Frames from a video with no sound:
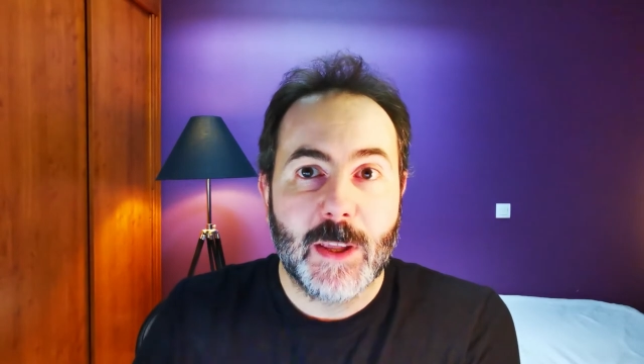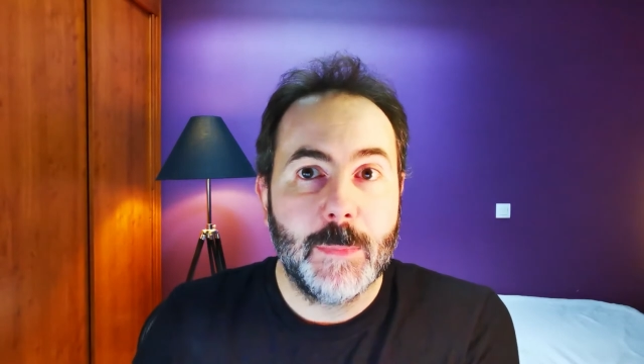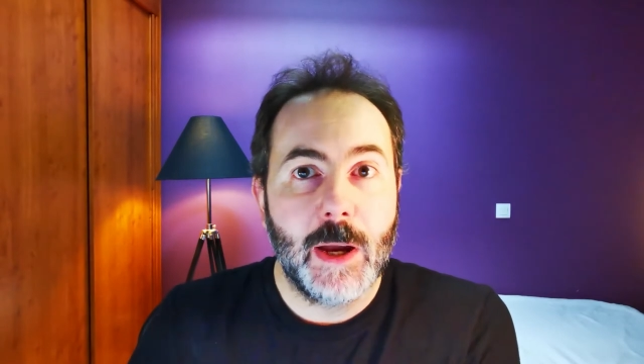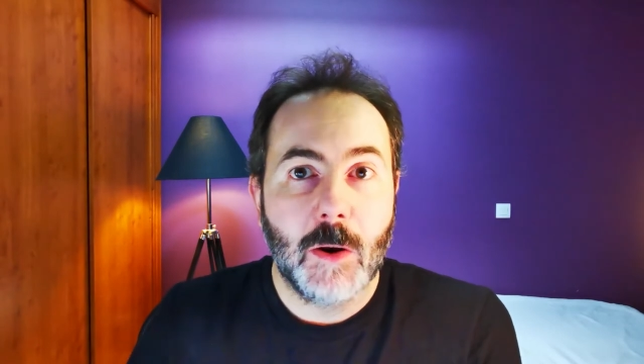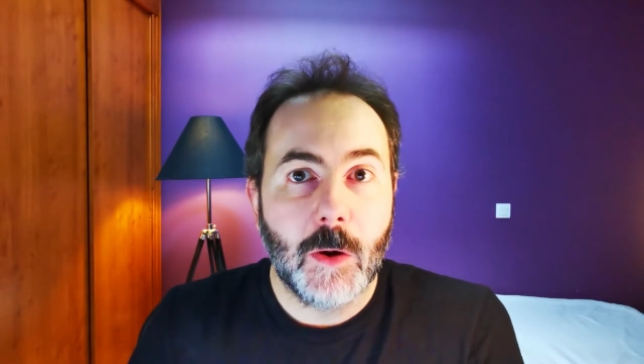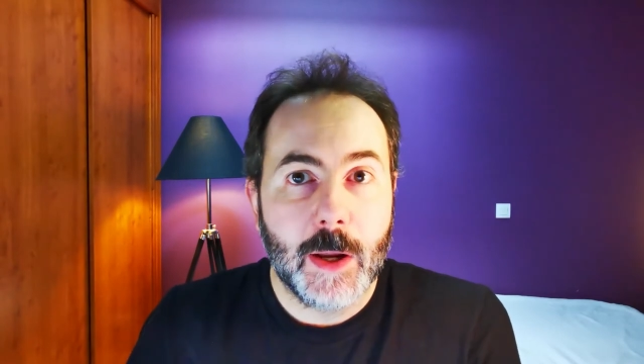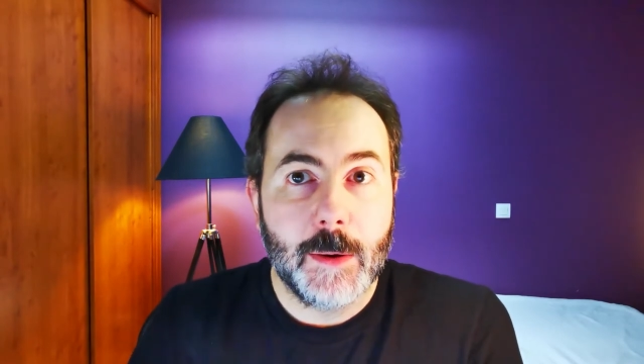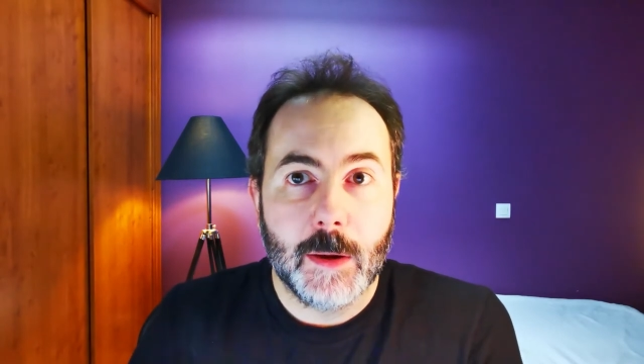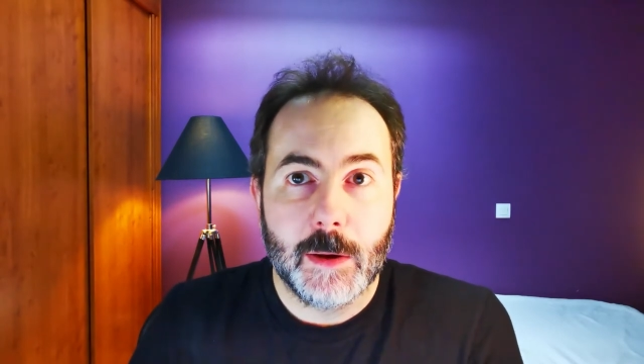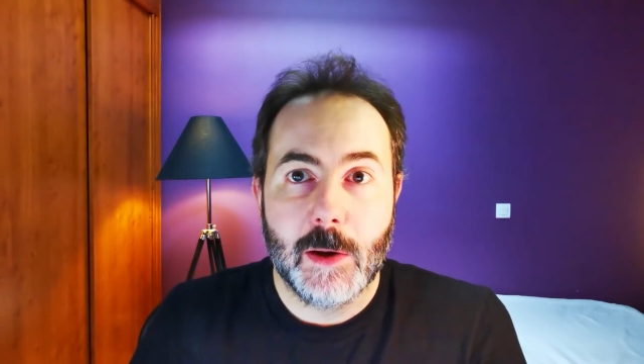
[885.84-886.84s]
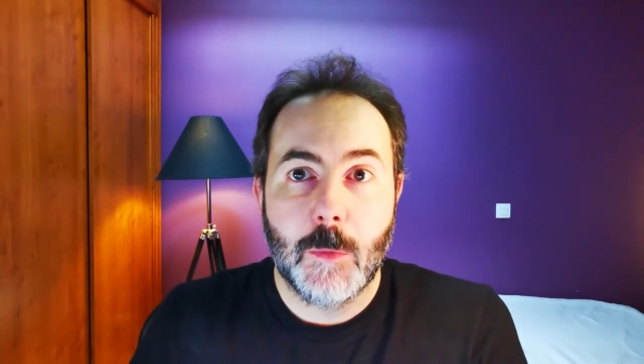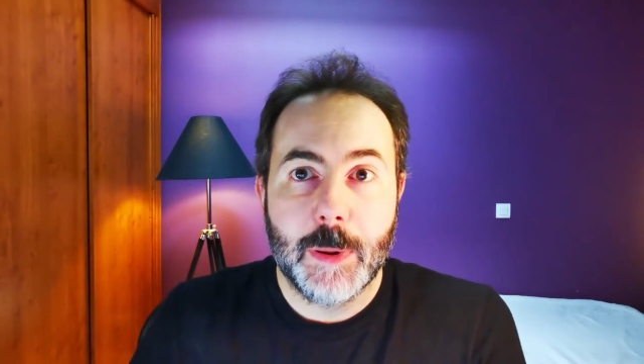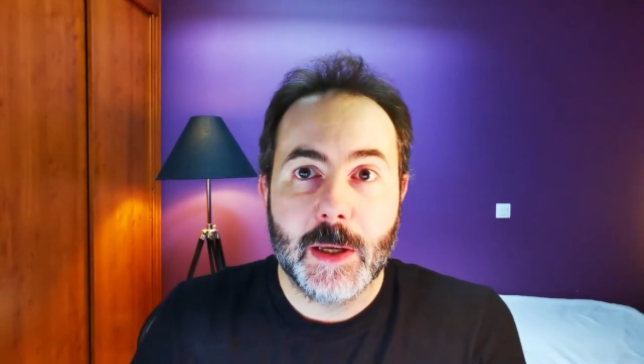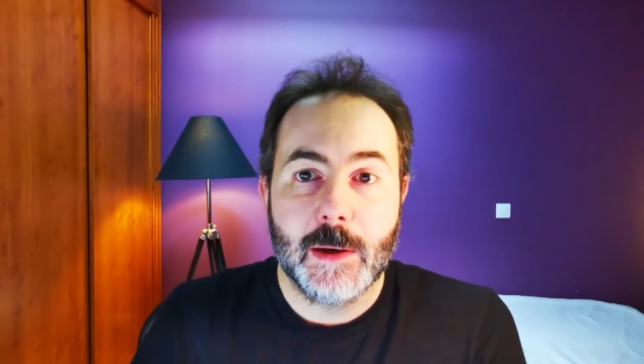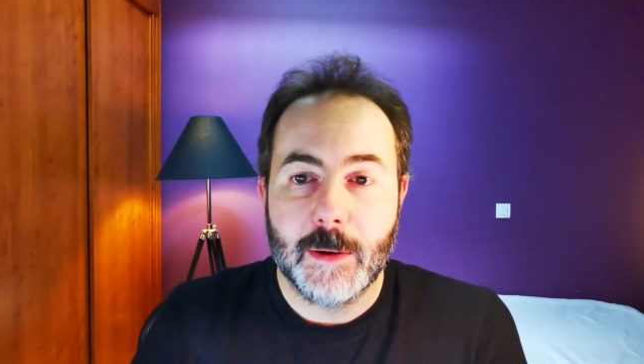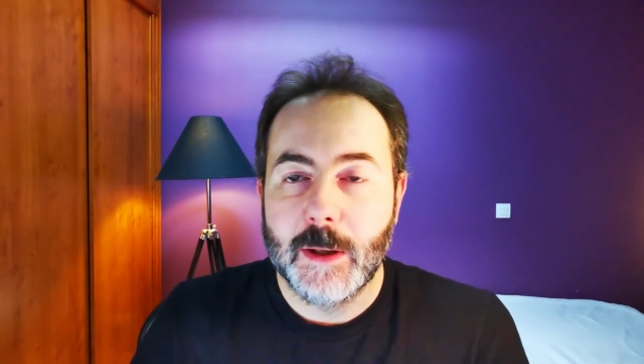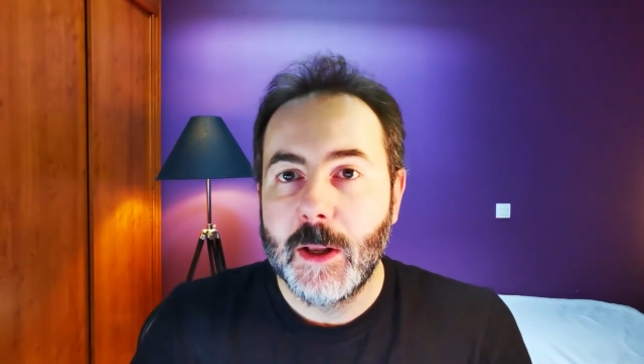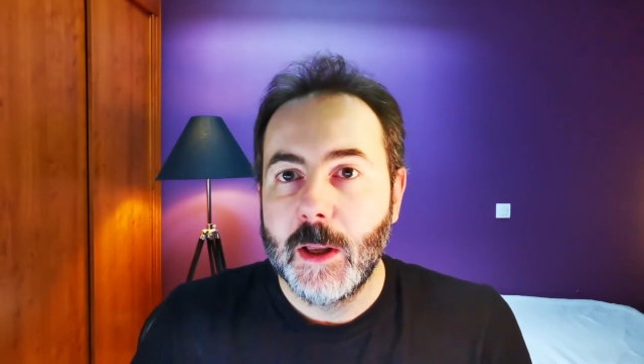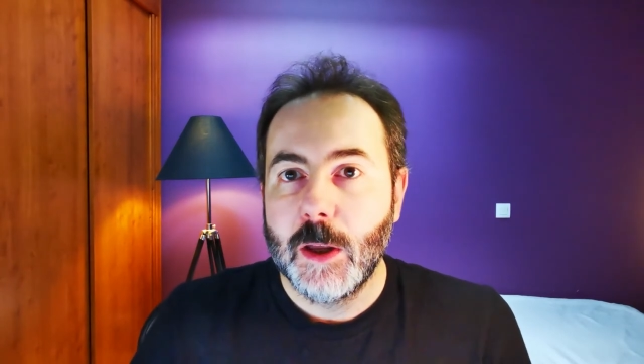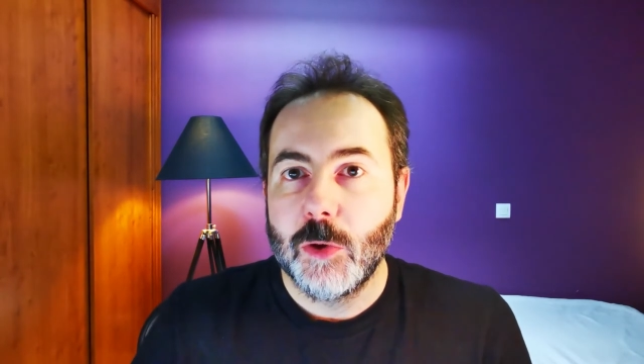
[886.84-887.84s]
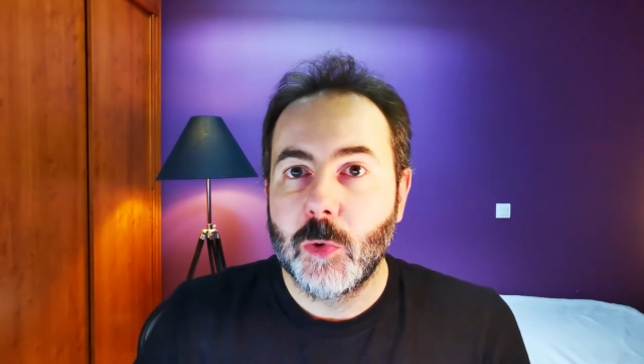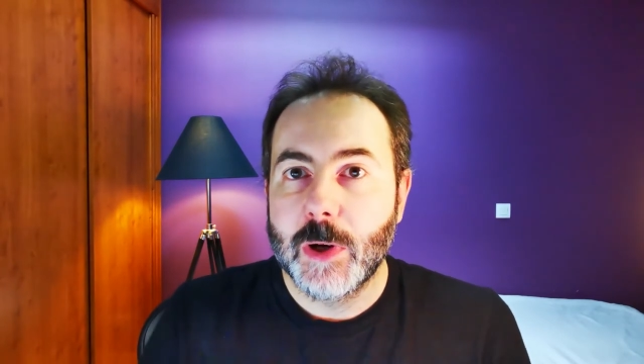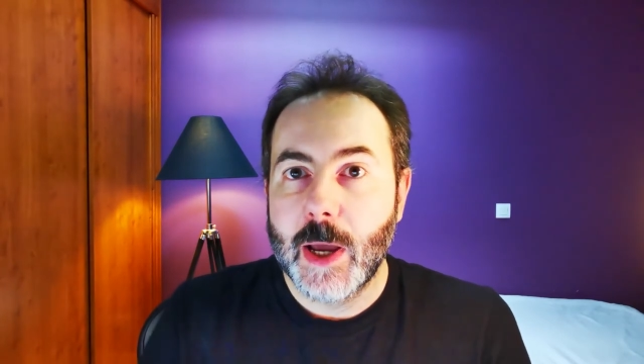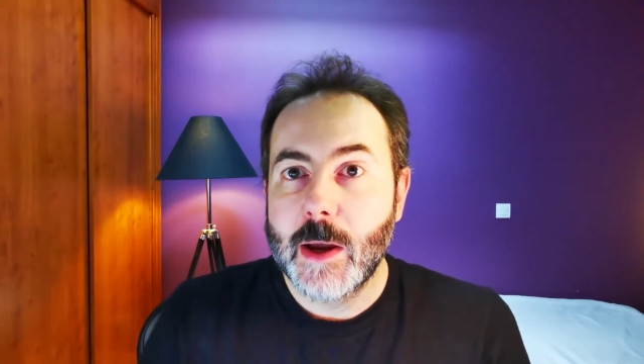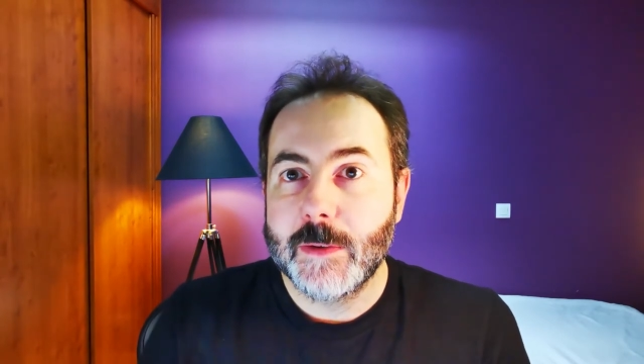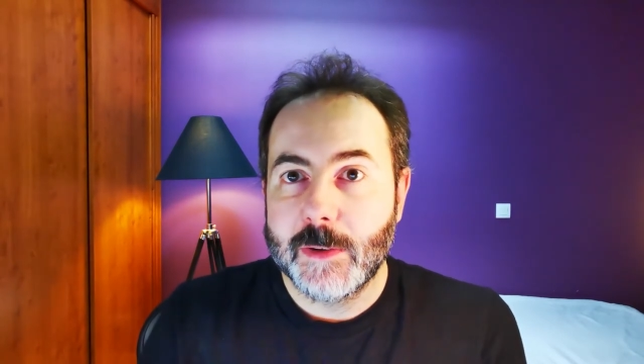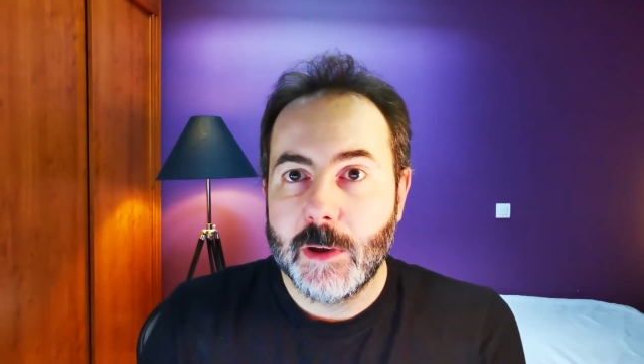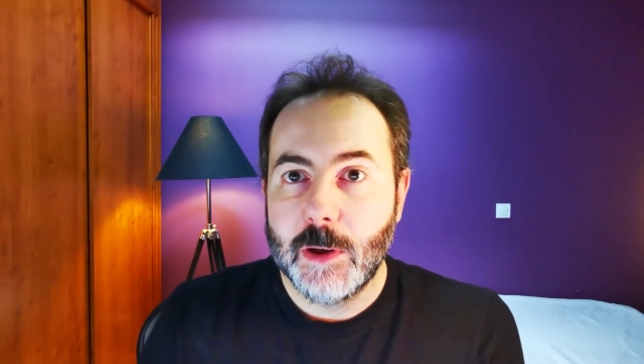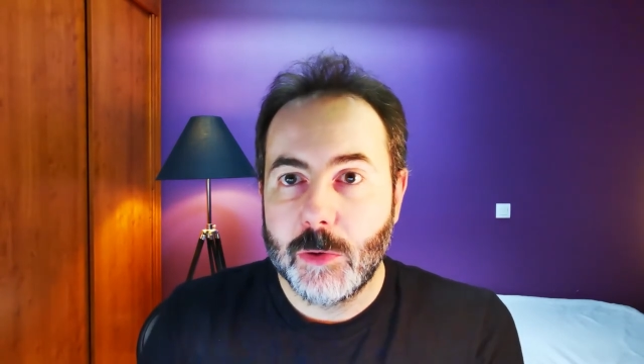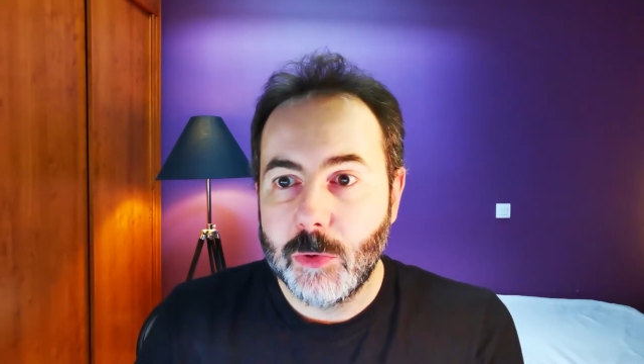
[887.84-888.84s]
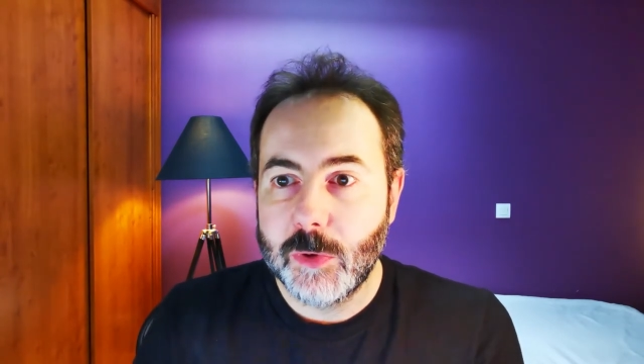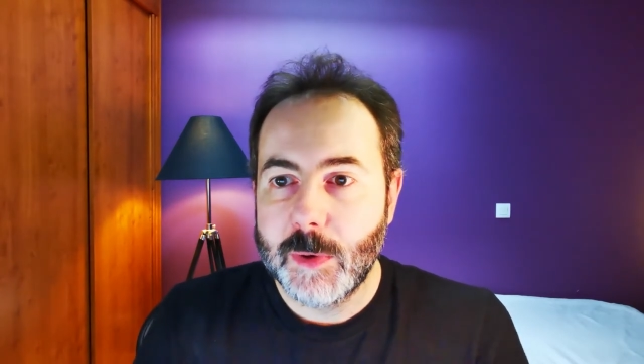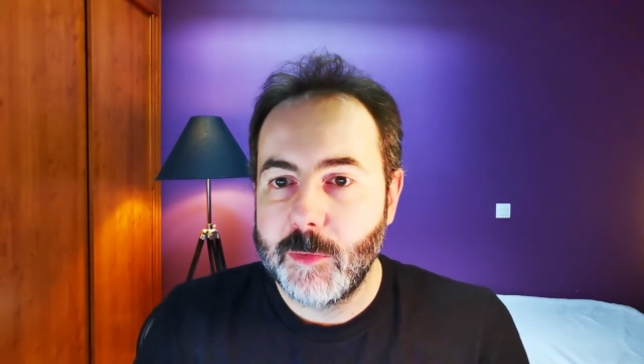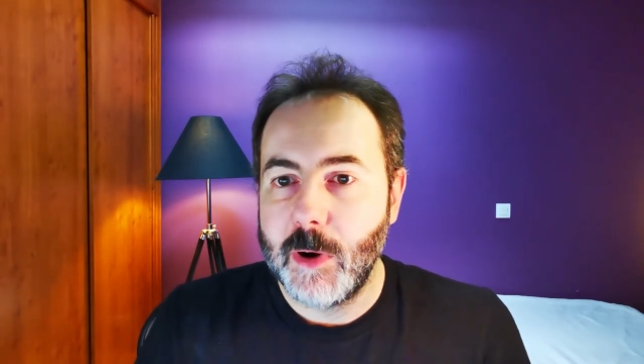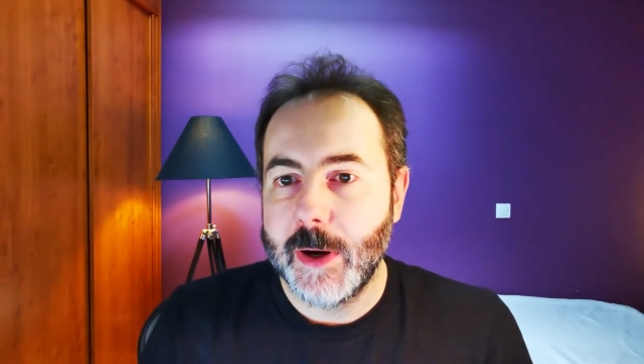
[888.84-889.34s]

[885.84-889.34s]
alors eh ben, elle, est en péril. Donc là, c'est une deuxième voie.